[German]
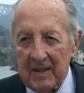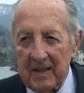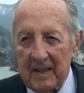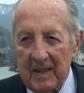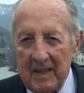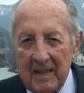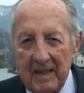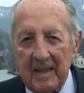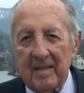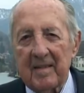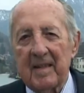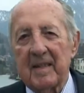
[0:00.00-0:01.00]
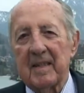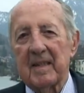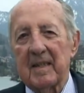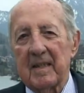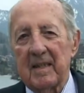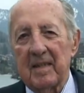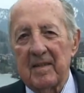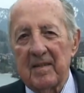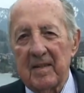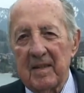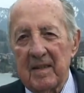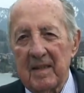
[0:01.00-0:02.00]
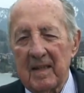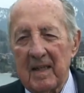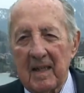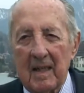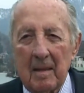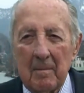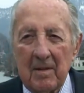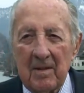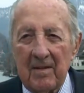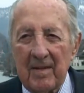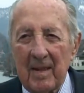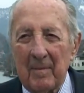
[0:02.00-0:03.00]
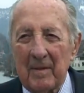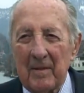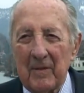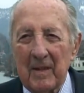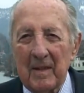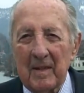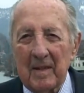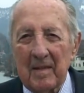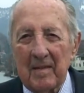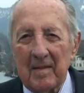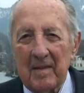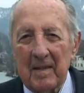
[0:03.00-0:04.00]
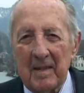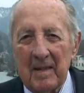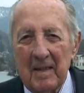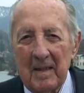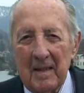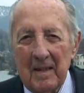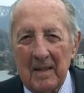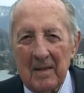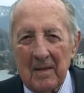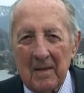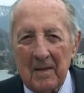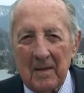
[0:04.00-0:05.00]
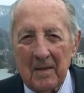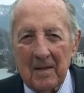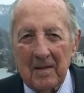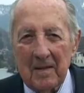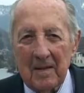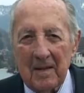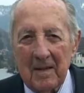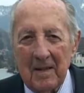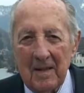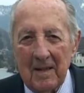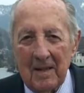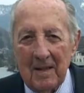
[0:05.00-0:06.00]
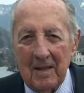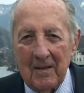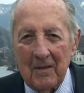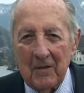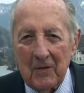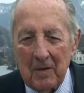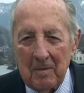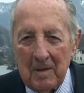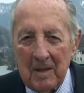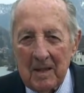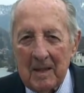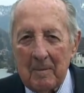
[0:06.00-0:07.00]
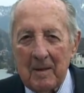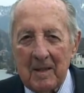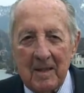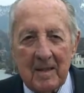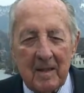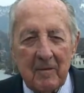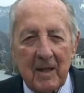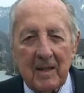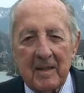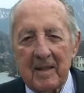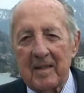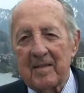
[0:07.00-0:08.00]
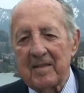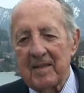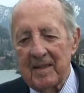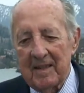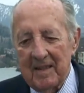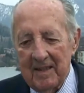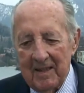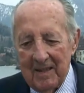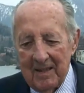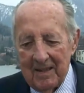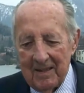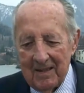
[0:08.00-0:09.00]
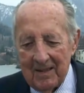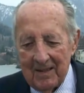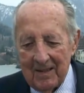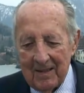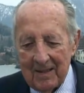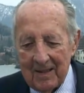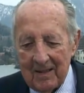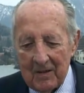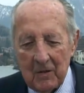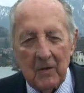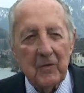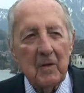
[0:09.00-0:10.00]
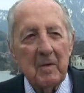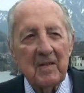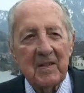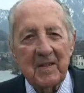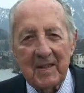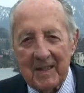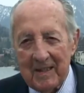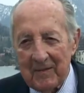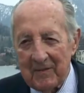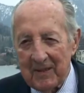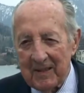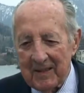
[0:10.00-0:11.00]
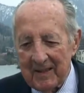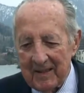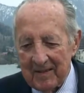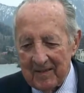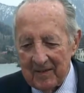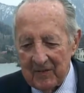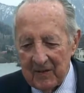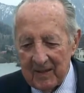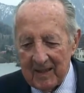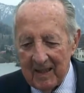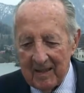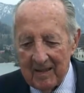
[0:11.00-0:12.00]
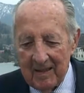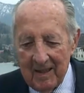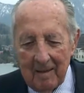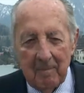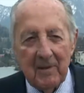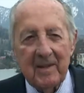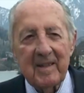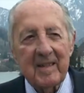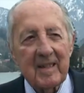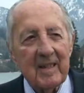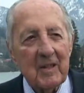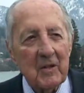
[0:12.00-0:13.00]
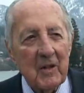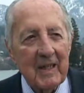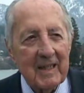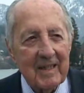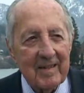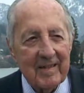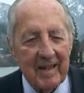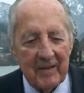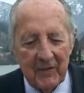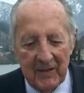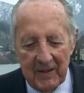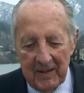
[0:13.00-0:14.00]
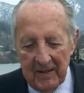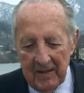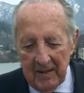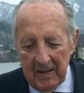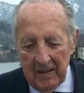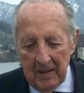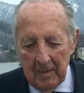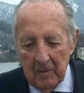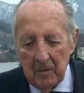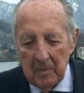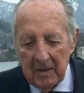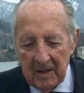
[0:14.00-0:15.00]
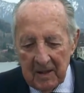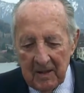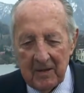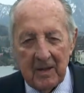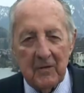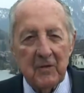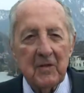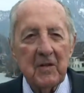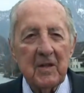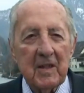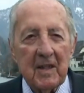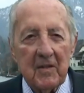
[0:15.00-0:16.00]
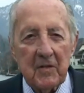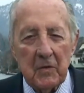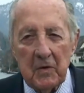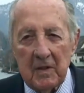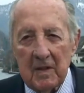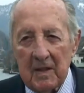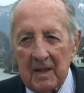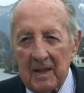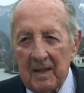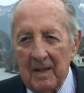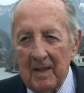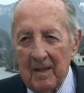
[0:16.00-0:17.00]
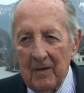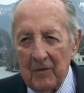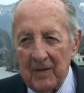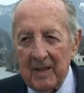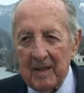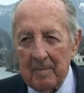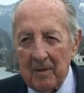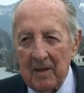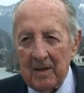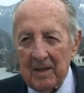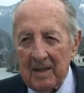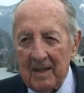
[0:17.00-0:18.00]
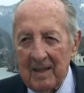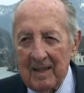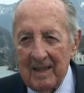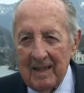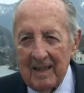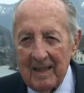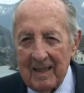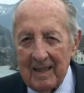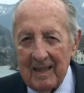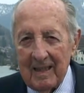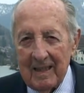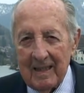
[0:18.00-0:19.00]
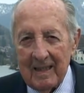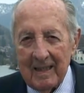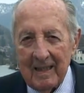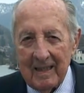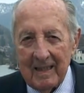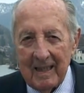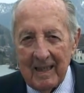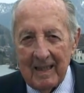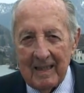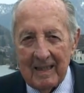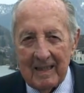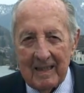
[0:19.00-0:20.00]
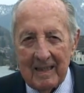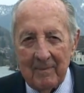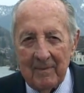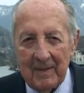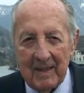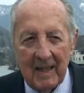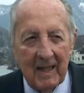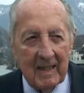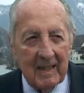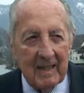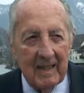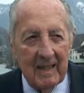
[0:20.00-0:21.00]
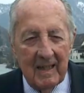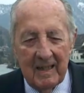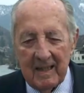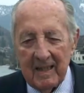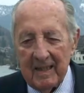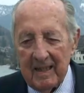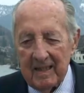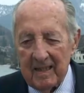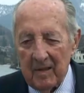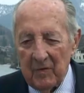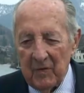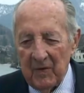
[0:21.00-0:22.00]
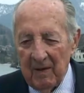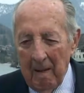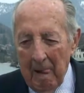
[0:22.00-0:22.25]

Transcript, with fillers: der derzeitigen Krisen in der arabisch-islamischen Welt interessieren. Und äh, äh von mir kann man ja nicht erwarten, dass ich äh, konformistisch reden werde. Also es wird keine Political Correctness stattfinden. Im Übrigen trifft es sich ganz gut. Ich fliege morgen äh, nach dem Irak, nach Najaf